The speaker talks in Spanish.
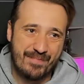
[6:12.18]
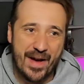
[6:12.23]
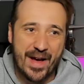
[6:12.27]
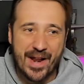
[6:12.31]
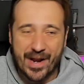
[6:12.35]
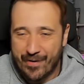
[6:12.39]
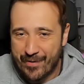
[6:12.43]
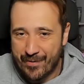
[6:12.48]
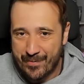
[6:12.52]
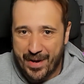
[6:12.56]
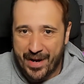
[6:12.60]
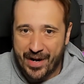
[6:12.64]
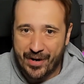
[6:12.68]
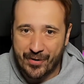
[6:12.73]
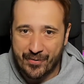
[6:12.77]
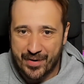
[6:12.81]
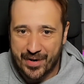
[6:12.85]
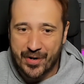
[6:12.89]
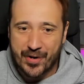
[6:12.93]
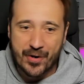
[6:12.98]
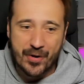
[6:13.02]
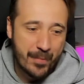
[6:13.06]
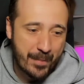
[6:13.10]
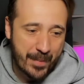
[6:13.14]
para, lo
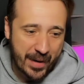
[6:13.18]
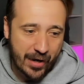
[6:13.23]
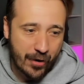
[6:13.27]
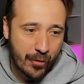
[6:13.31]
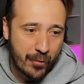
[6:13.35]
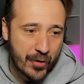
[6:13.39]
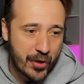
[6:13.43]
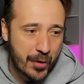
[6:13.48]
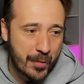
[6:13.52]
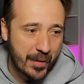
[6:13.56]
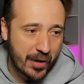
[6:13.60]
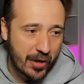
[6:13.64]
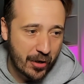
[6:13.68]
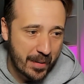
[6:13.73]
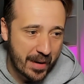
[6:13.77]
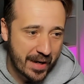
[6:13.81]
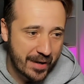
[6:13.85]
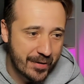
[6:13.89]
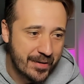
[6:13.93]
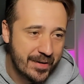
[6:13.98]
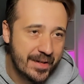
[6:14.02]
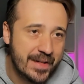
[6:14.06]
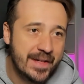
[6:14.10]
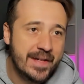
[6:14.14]
bueno, para lo bueno y para lo
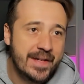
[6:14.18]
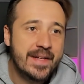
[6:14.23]
malo.